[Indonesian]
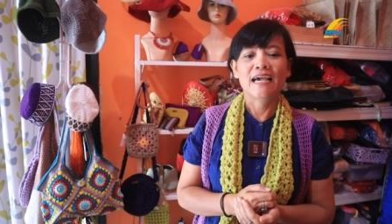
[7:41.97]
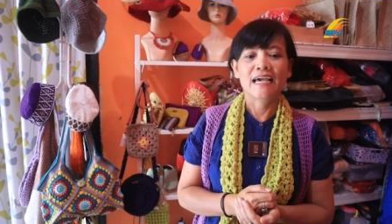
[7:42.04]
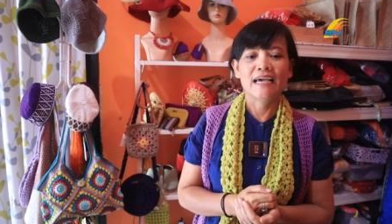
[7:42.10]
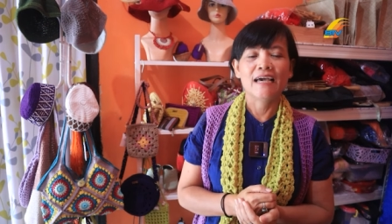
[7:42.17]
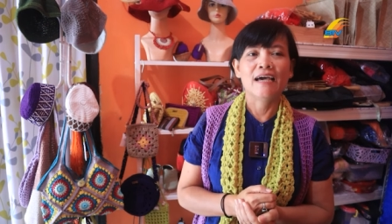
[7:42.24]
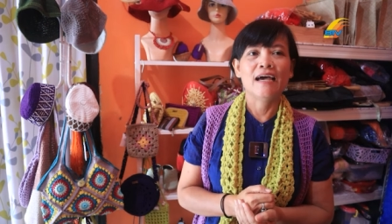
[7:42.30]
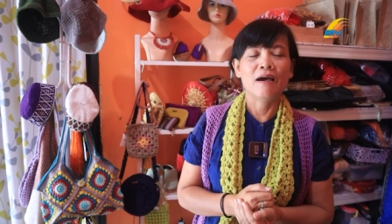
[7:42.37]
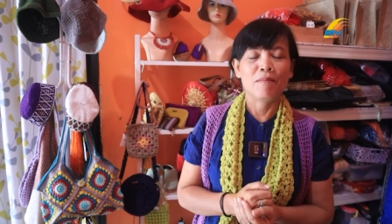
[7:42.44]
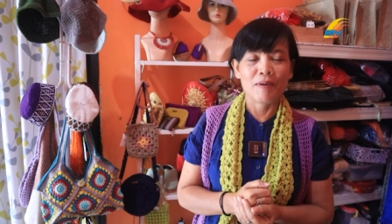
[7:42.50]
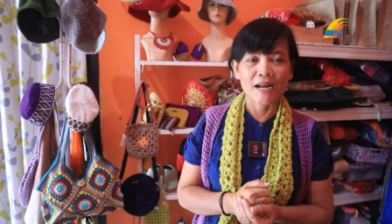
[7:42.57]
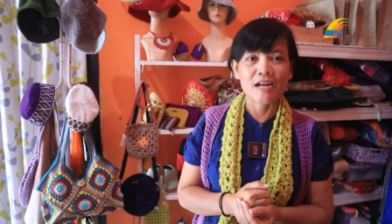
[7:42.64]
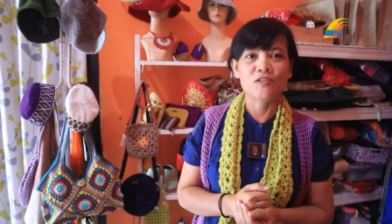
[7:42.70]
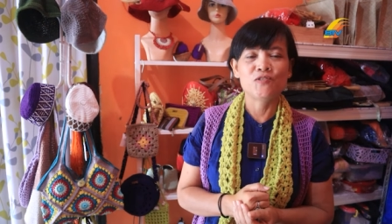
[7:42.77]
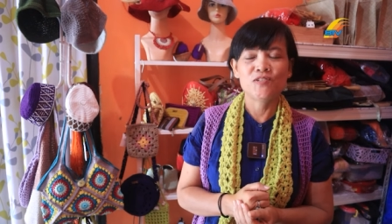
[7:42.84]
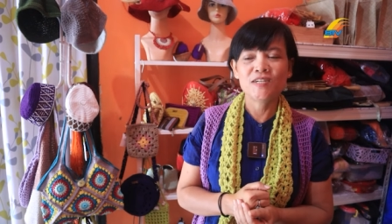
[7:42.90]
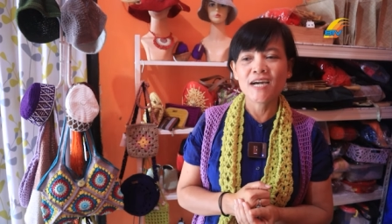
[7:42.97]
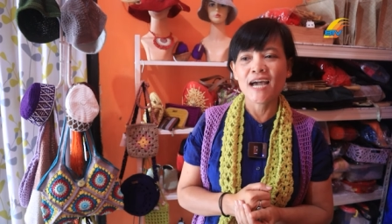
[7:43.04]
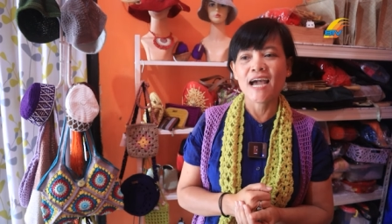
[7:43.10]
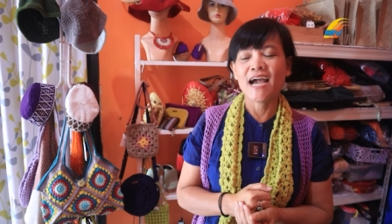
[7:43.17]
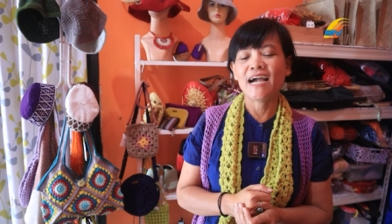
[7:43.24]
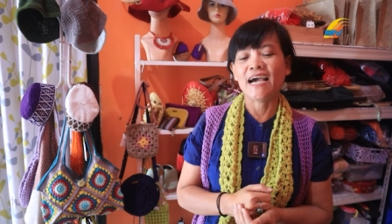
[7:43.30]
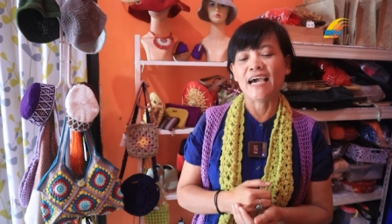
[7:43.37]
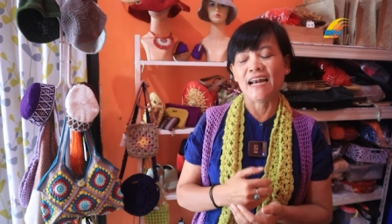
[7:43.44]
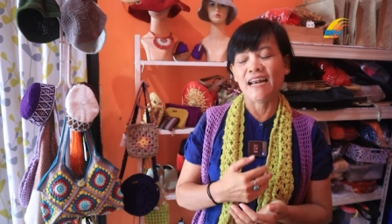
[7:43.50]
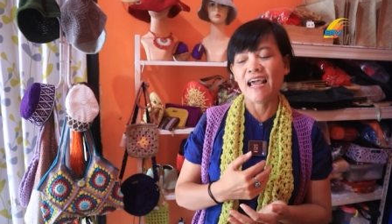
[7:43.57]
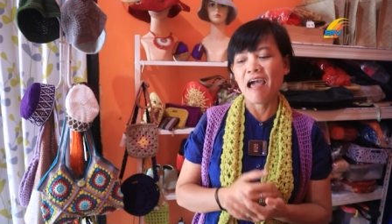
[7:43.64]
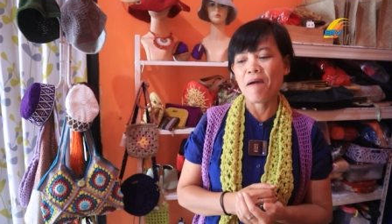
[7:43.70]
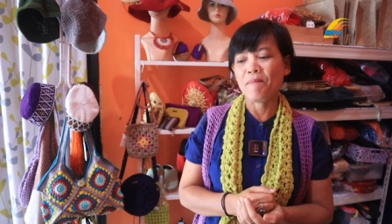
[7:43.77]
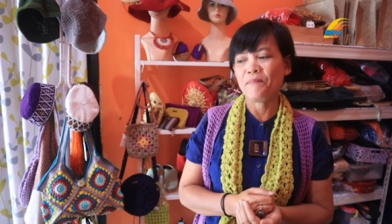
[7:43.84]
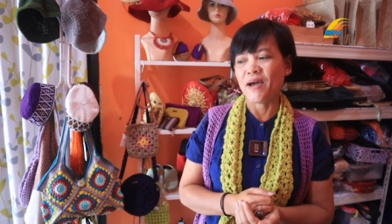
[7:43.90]
Berat ah, juga. berat juga karena
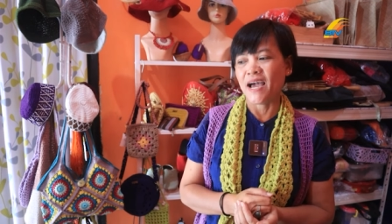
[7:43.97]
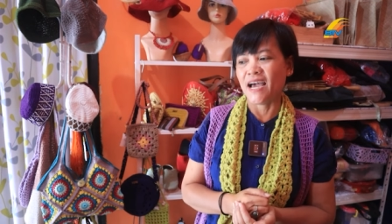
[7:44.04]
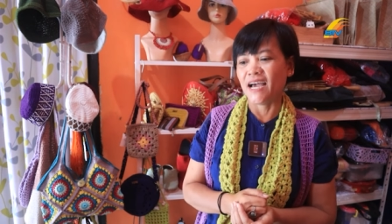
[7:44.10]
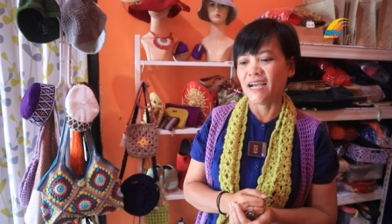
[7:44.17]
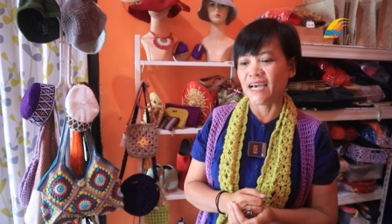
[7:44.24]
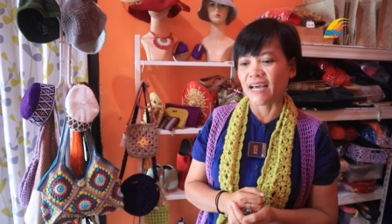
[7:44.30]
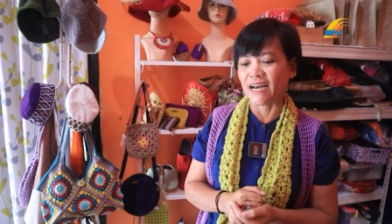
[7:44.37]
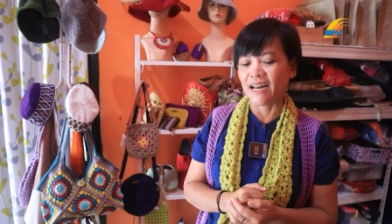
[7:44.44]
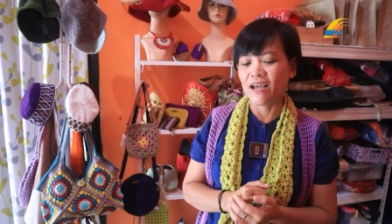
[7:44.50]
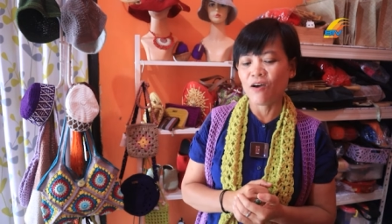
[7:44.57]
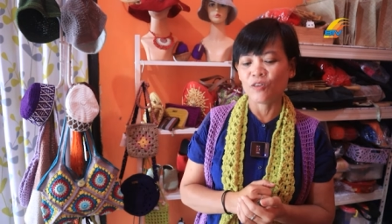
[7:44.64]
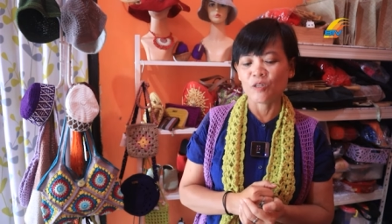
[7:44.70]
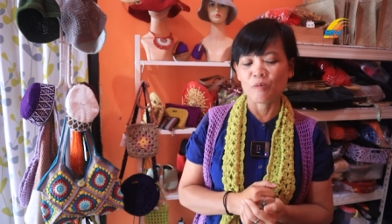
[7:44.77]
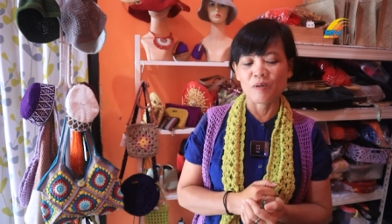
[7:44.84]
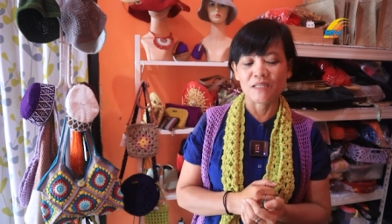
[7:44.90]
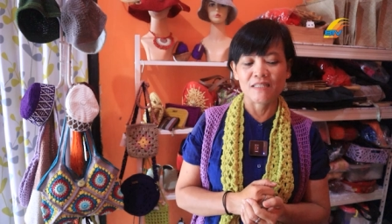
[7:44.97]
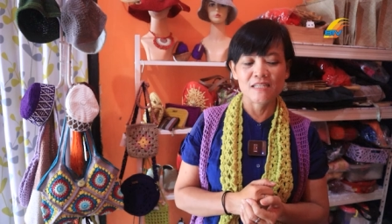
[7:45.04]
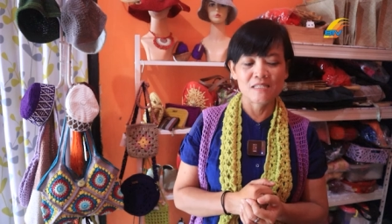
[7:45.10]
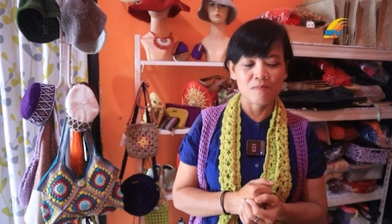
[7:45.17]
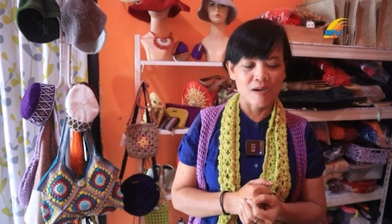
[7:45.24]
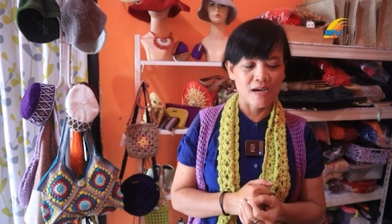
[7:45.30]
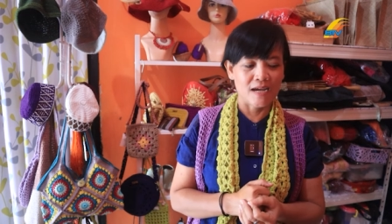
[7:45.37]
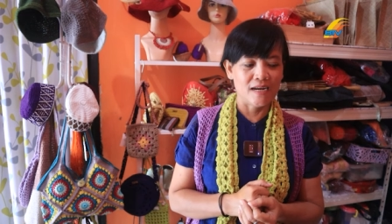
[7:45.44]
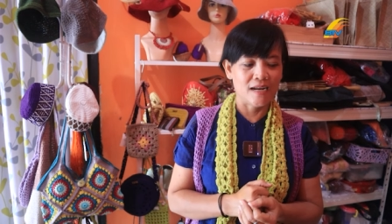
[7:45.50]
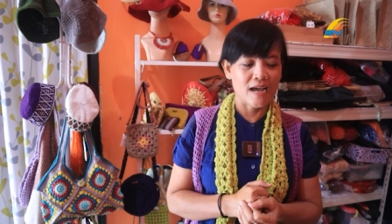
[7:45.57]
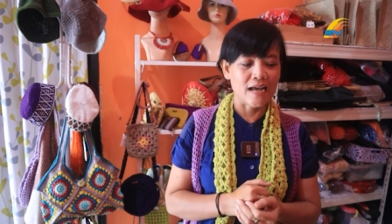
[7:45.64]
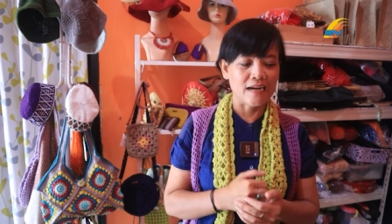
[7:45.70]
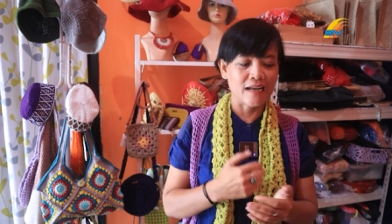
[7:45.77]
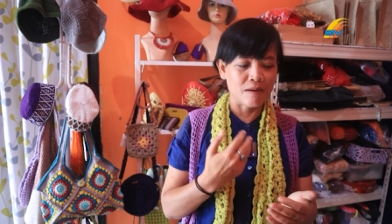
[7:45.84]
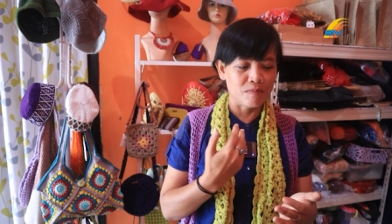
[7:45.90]
apa? Karena otomatis bahan
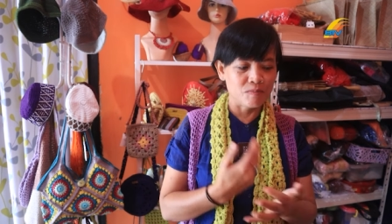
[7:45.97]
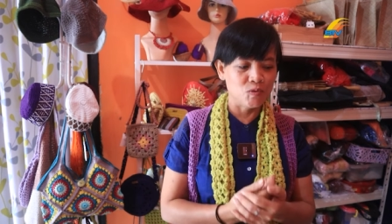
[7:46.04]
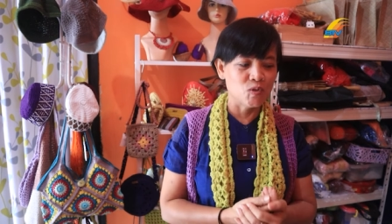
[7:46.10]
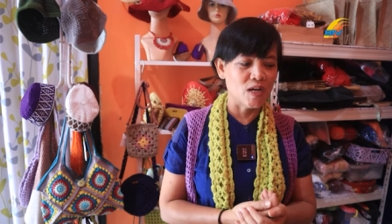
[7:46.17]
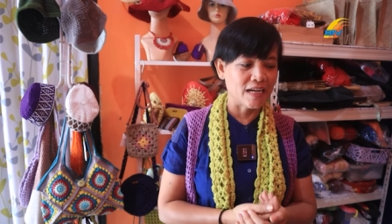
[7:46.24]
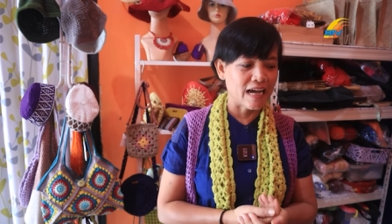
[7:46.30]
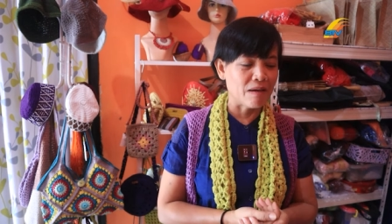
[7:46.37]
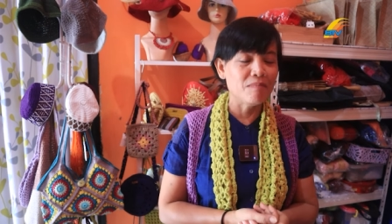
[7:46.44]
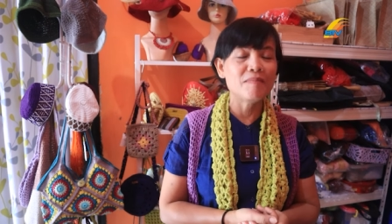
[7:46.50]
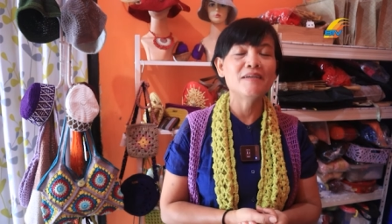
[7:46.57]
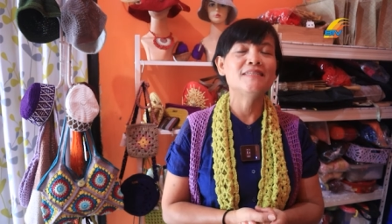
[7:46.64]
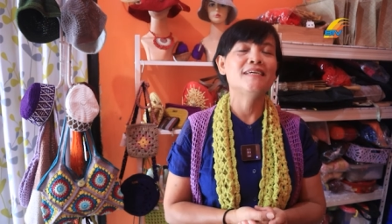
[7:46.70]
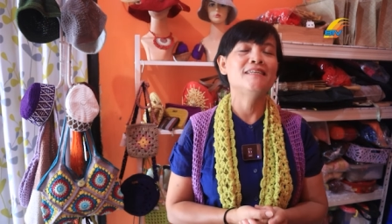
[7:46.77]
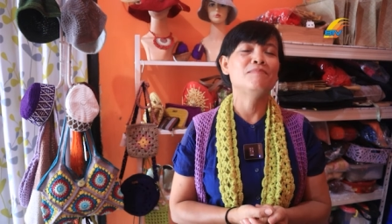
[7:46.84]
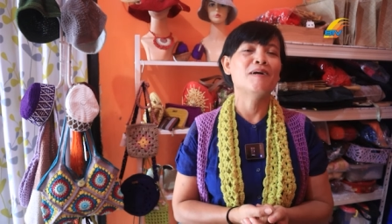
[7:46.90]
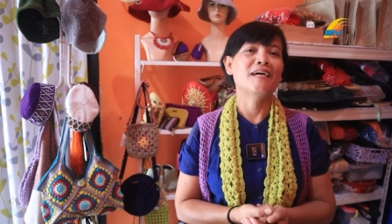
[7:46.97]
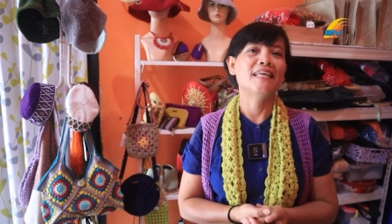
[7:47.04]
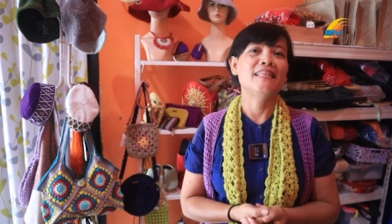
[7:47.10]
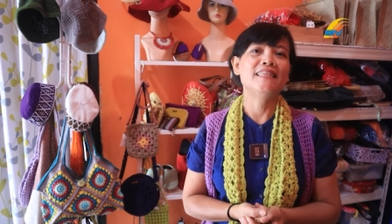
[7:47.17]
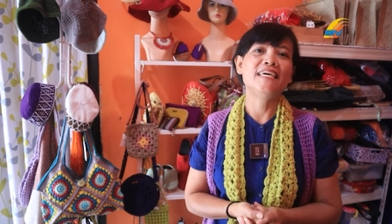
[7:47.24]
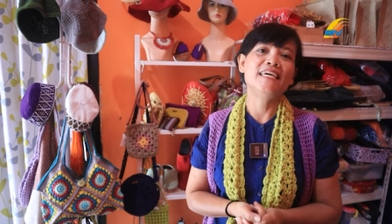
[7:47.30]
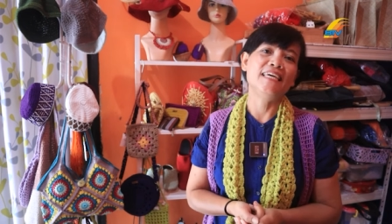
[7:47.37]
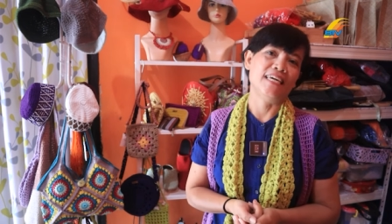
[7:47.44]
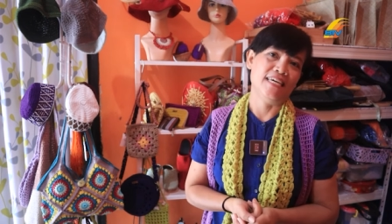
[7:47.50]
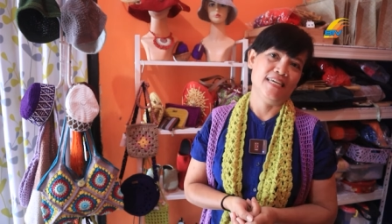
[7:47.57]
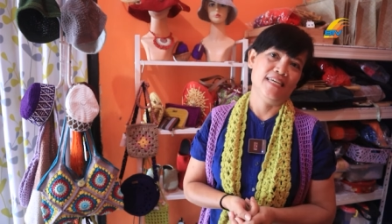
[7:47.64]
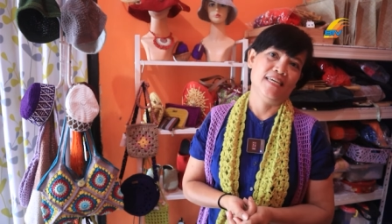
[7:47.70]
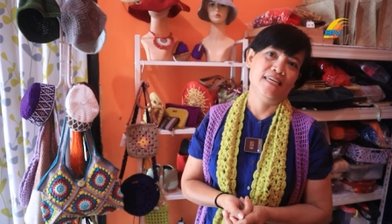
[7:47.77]
harga jual kami menjadi makin tinggi.